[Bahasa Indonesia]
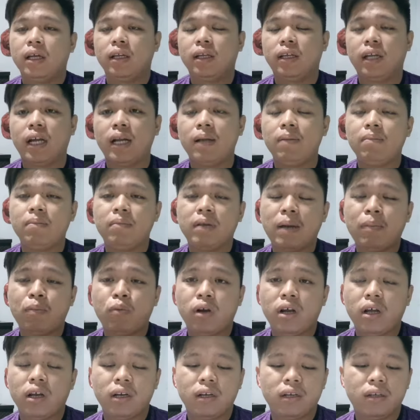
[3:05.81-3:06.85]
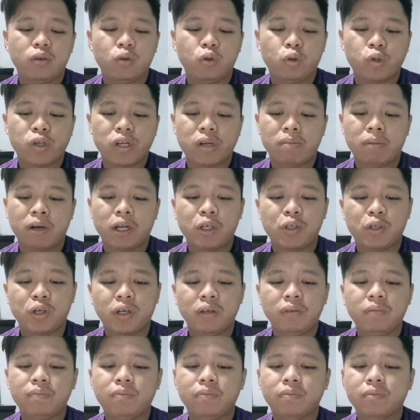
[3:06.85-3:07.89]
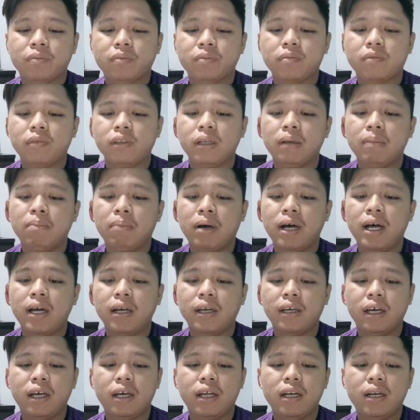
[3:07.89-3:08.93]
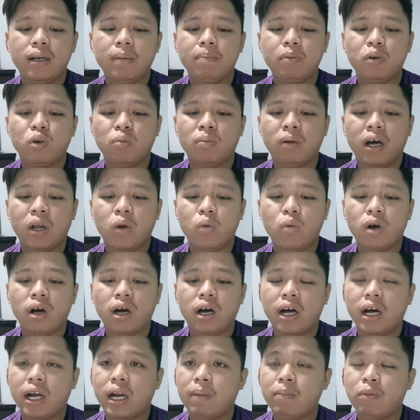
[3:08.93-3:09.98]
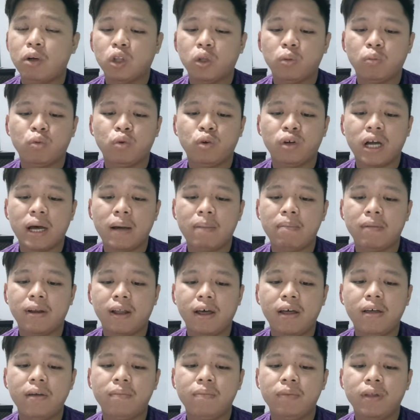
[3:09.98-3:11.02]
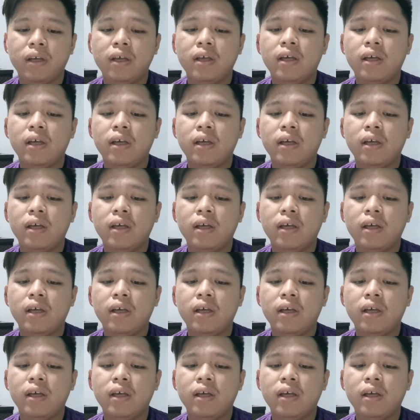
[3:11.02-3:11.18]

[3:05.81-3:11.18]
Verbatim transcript: Dalam laporan utusan Malaysia, bahagian pengubahan uang haram ataupun amlah.